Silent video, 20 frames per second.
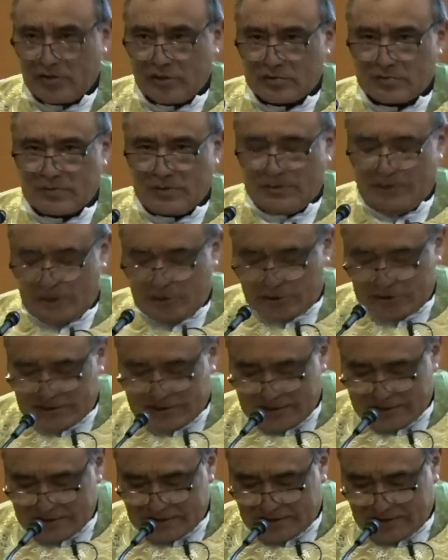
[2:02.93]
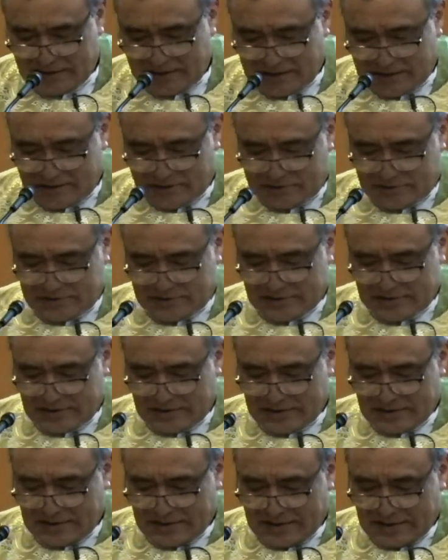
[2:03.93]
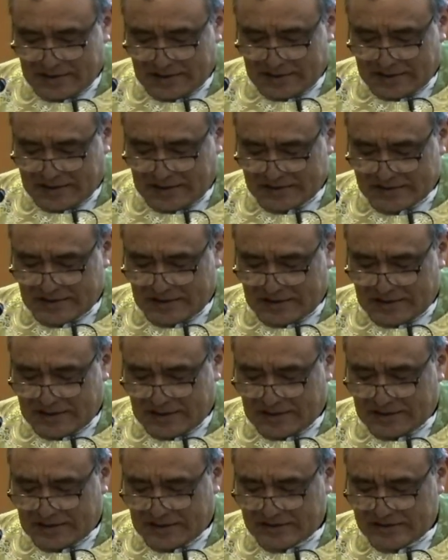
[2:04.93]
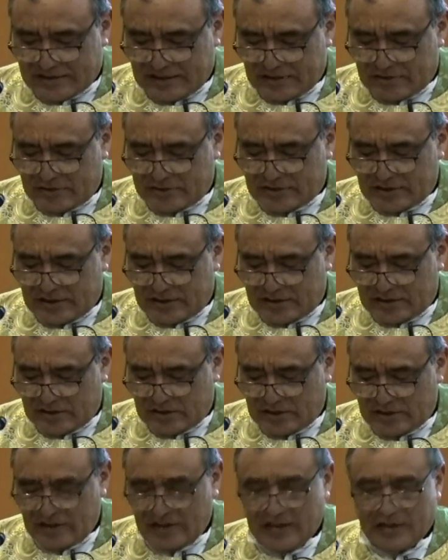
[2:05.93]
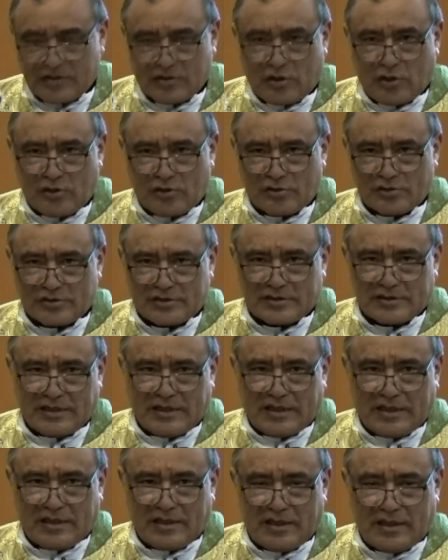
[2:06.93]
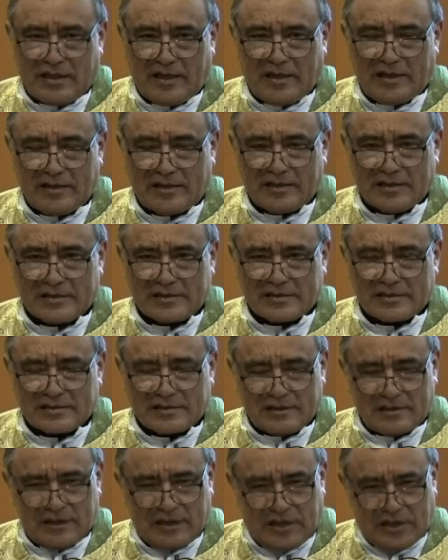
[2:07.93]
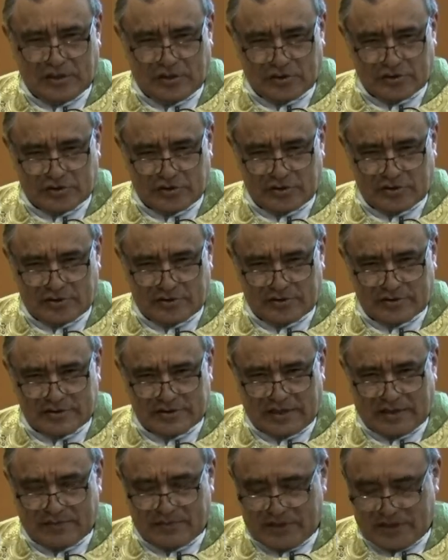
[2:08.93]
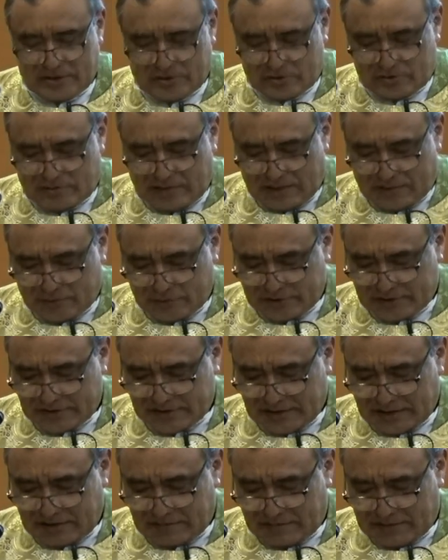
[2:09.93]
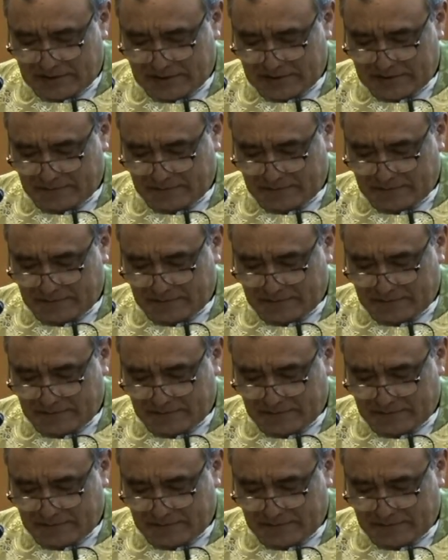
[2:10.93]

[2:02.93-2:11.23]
los primeros cristianos que seguían haciéndose todos y creyentes, y nosotros también nos vamos a salvar.